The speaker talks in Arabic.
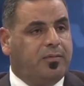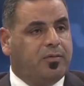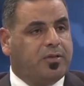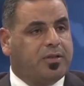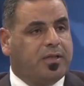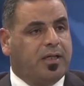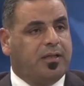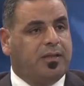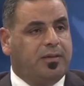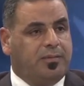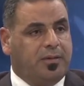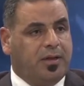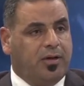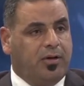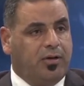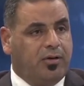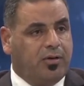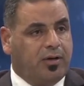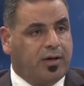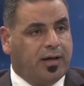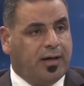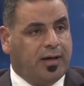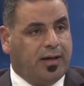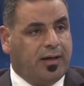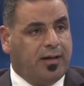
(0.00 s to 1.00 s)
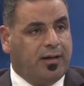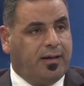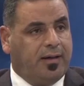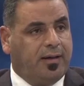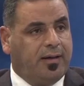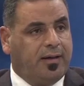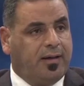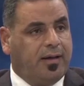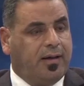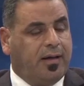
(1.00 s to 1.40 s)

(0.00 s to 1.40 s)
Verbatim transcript: مستخدمين اللقاح